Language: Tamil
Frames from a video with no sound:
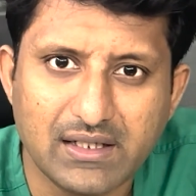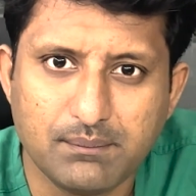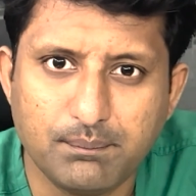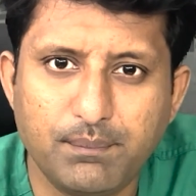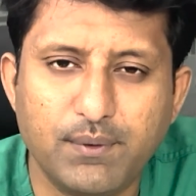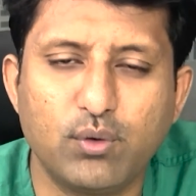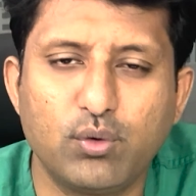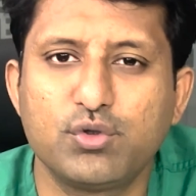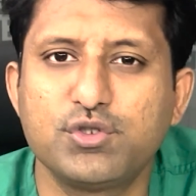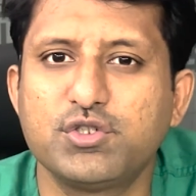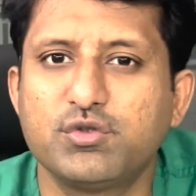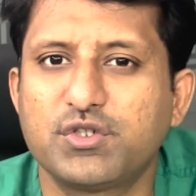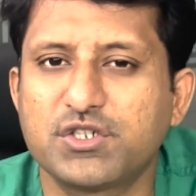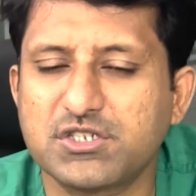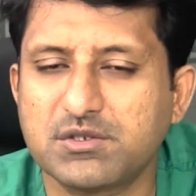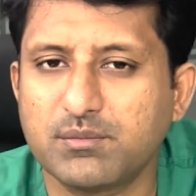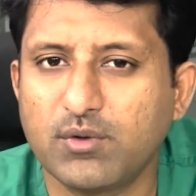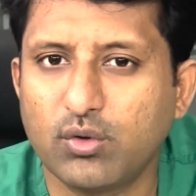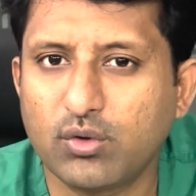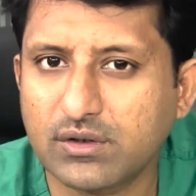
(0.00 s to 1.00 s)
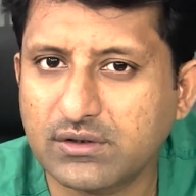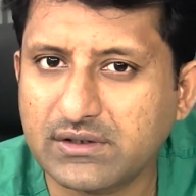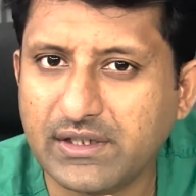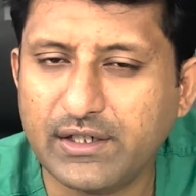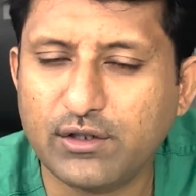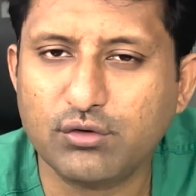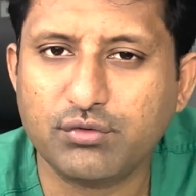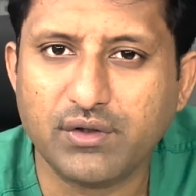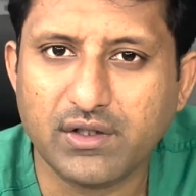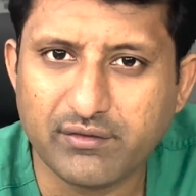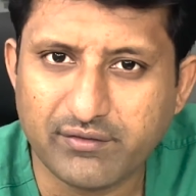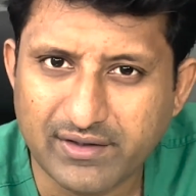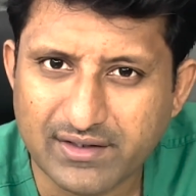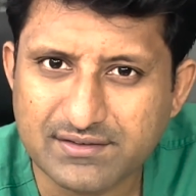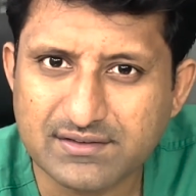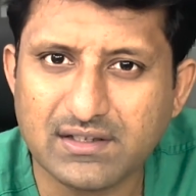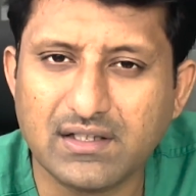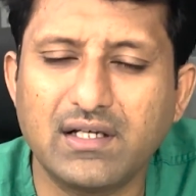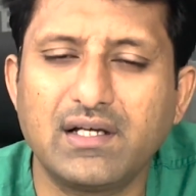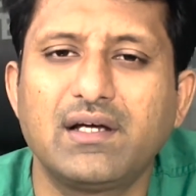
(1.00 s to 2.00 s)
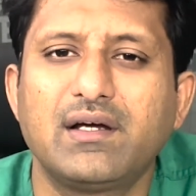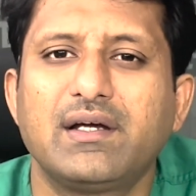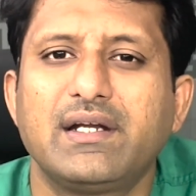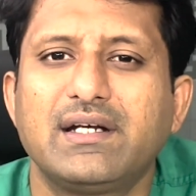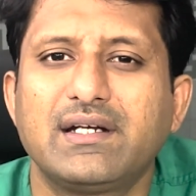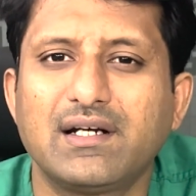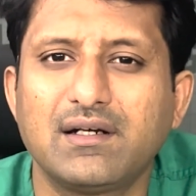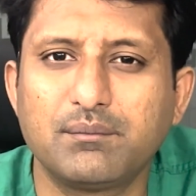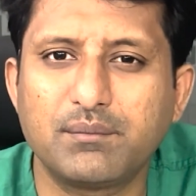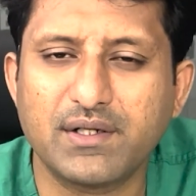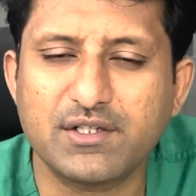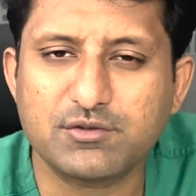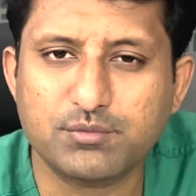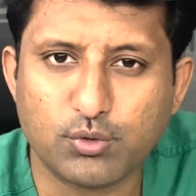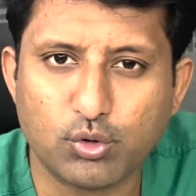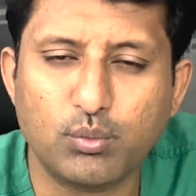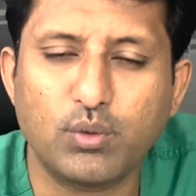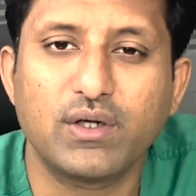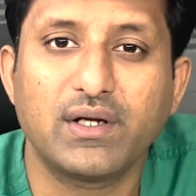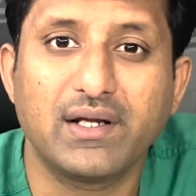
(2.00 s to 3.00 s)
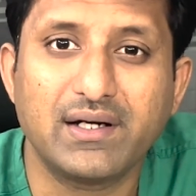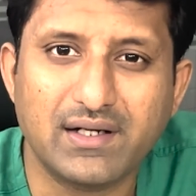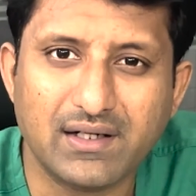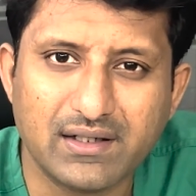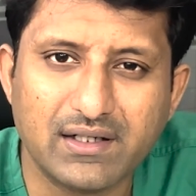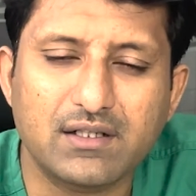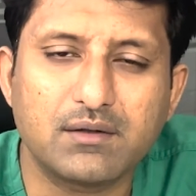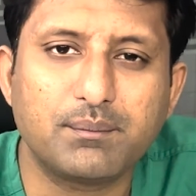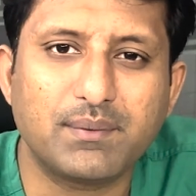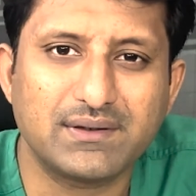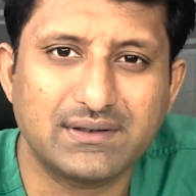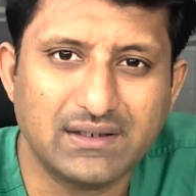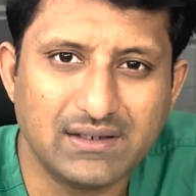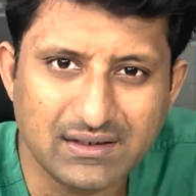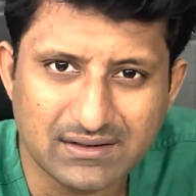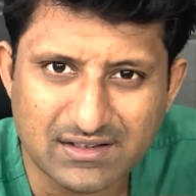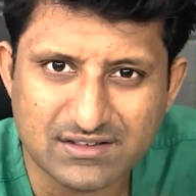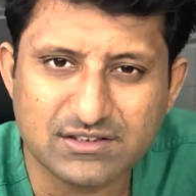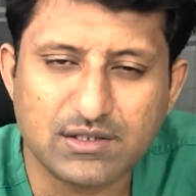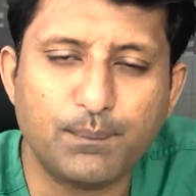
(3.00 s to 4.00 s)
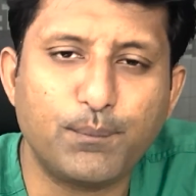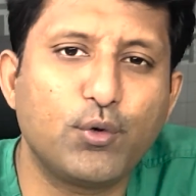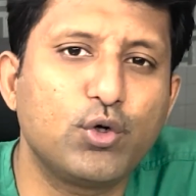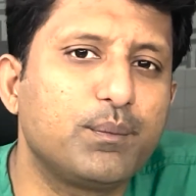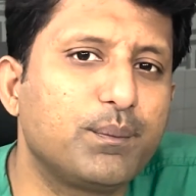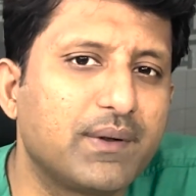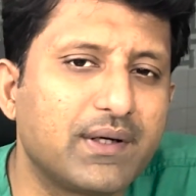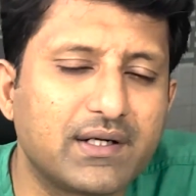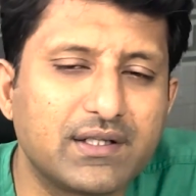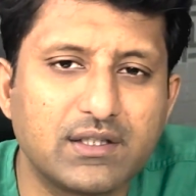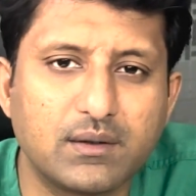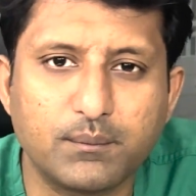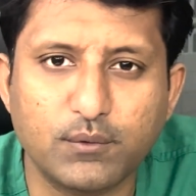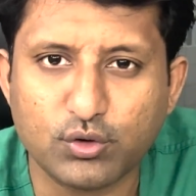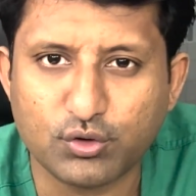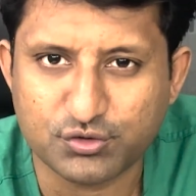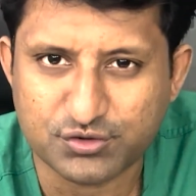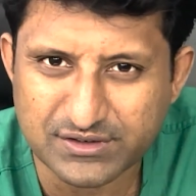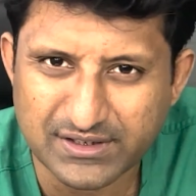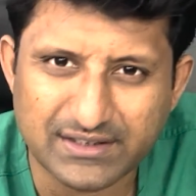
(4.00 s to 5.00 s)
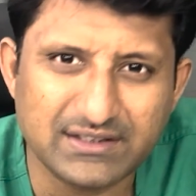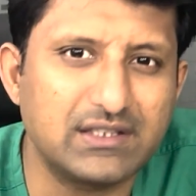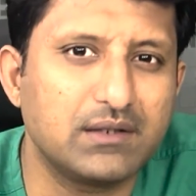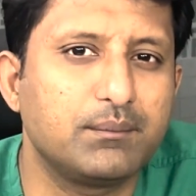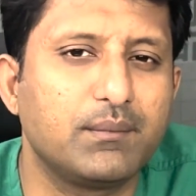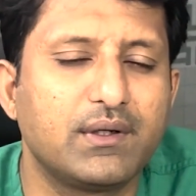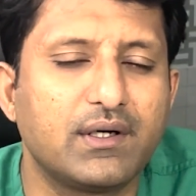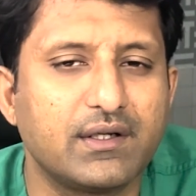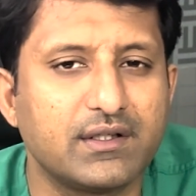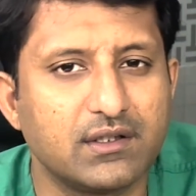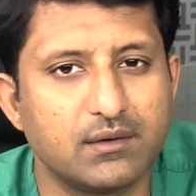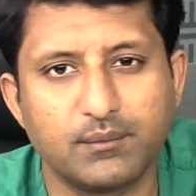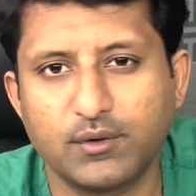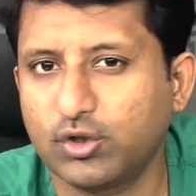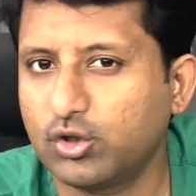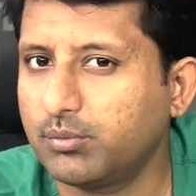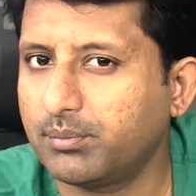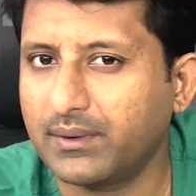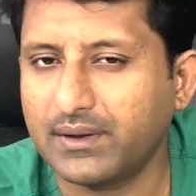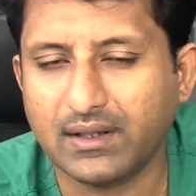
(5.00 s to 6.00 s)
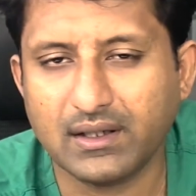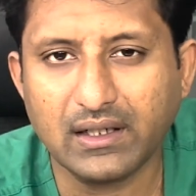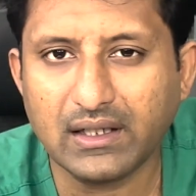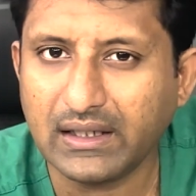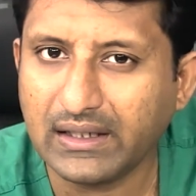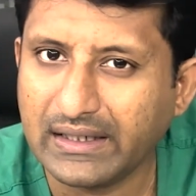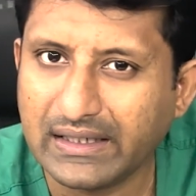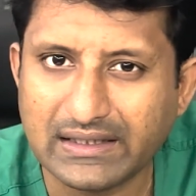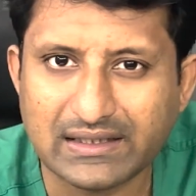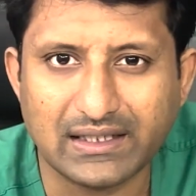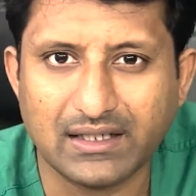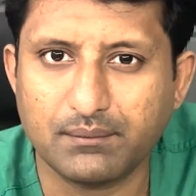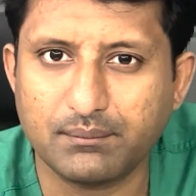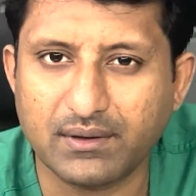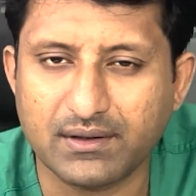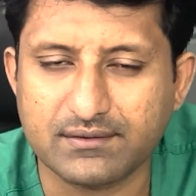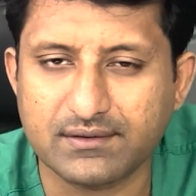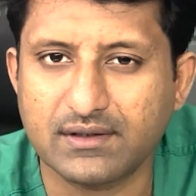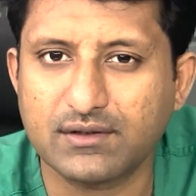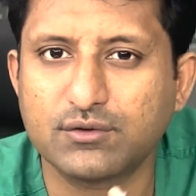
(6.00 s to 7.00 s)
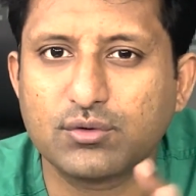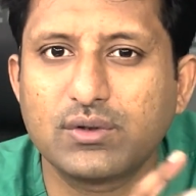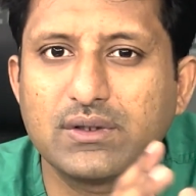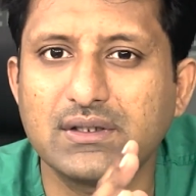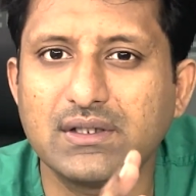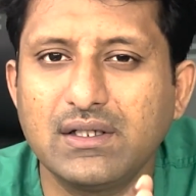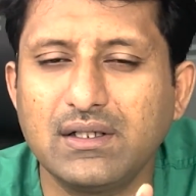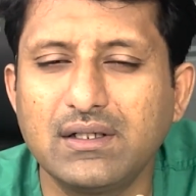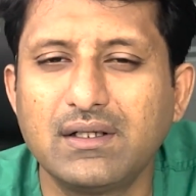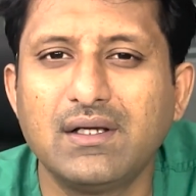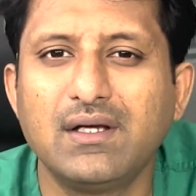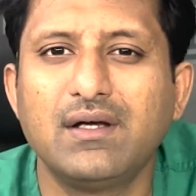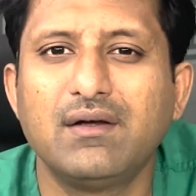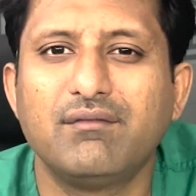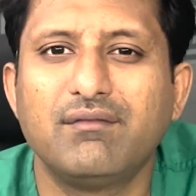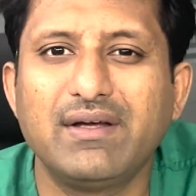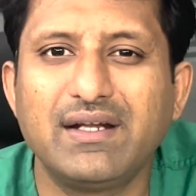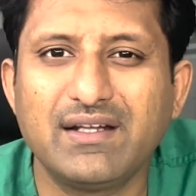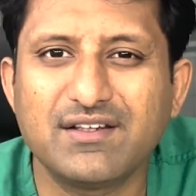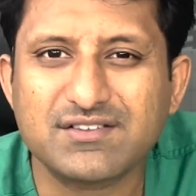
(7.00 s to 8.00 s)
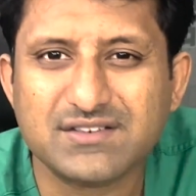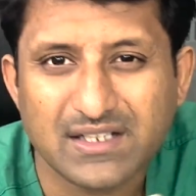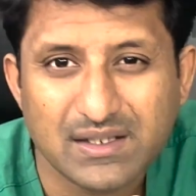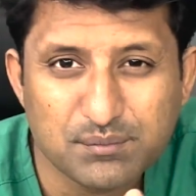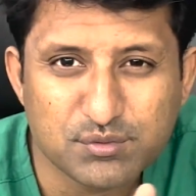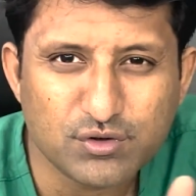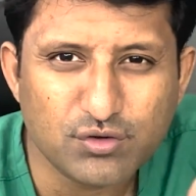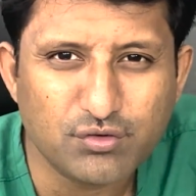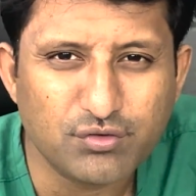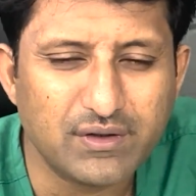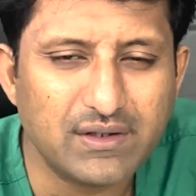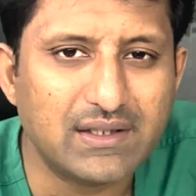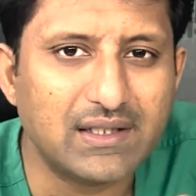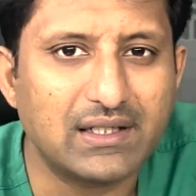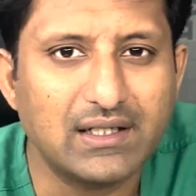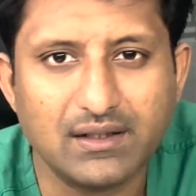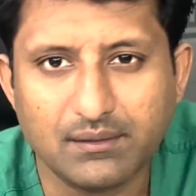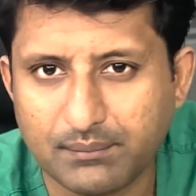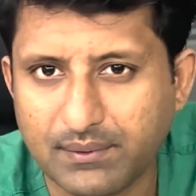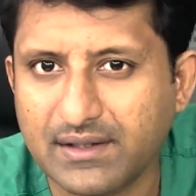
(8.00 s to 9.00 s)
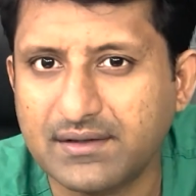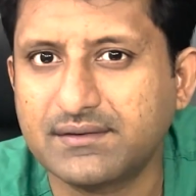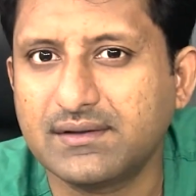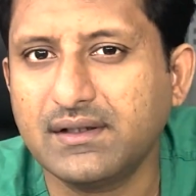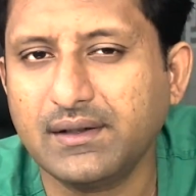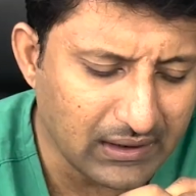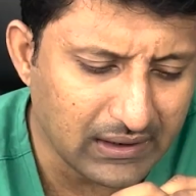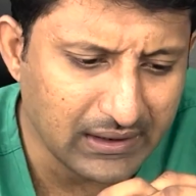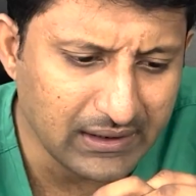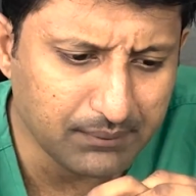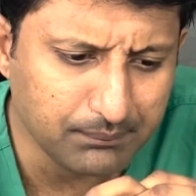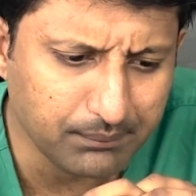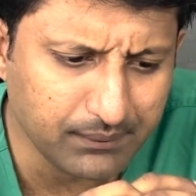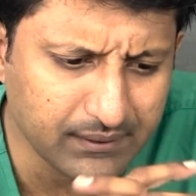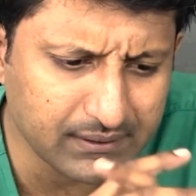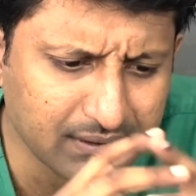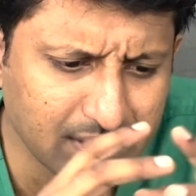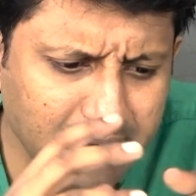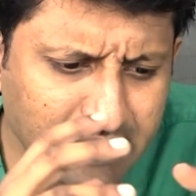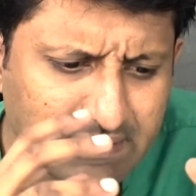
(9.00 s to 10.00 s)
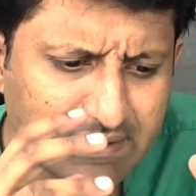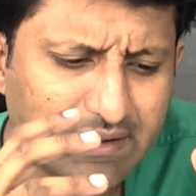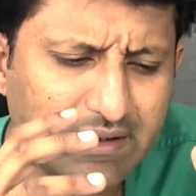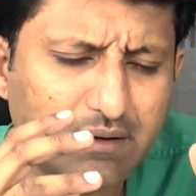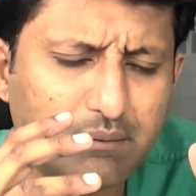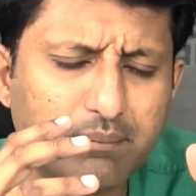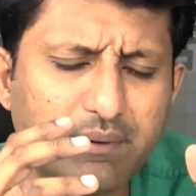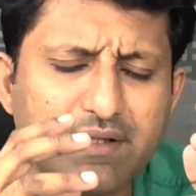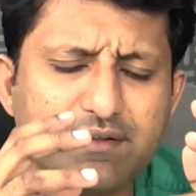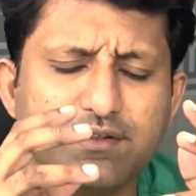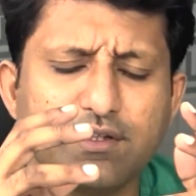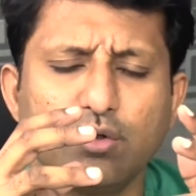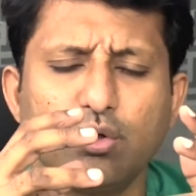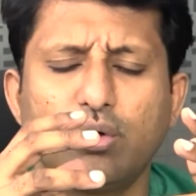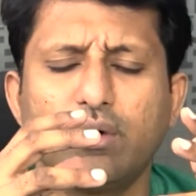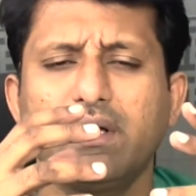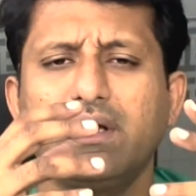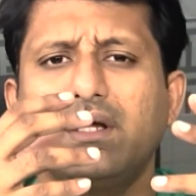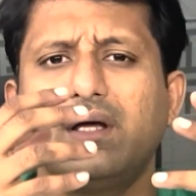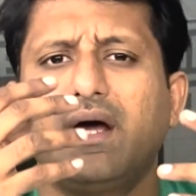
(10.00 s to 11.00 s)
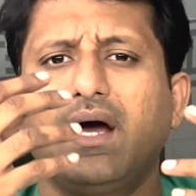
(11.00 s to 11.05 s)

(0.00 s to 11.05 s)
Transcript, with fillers: இப்போ கொஞ்சம் வருஷமாக ஒரு த்ரீ டு ஃபைவ் இயர்ஸாக இன்டர்னல் பிரேஸ் ப்ரொமோட் ஆகிட்டு இருக்கிறது பார்த்தீங்கன்னா இந்த சப்போர்ட் பண்ணுறதுக்கு மட்டும் ஸ்ட்ரென்தன் பண்ணுறதுக்கு மட்டும் பண்ணுற இன்டர்னல் பிரேசிங் ஸோ இதுதான் வேரியஸ் டைப்ஸ் ஆஃப் இன்டர்னல் பிரேசிங் இப்போ இந்த இன்டர்னல் பிரேசிங்கோட இதோட